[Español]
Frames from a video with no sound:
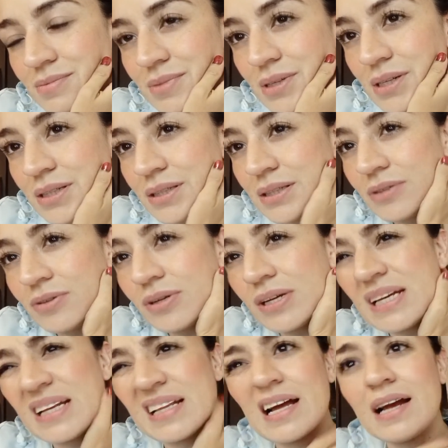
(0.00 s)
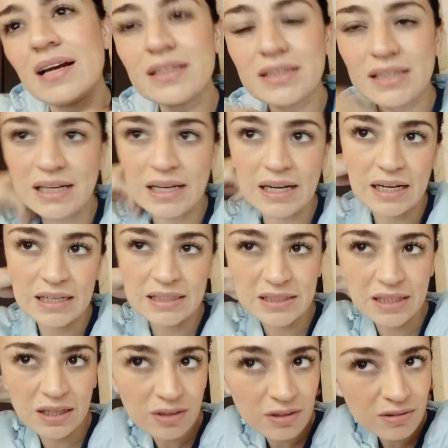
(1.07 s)
este, originales y
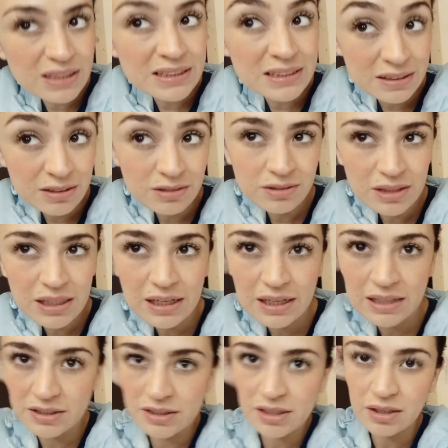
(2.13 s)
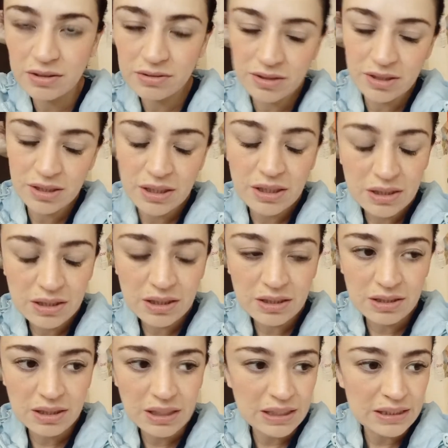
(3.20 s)
legalizado, algo así, ¿no? Legalizado
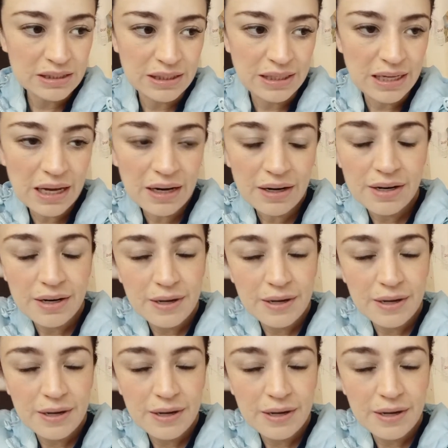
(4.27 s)
tiene que estar.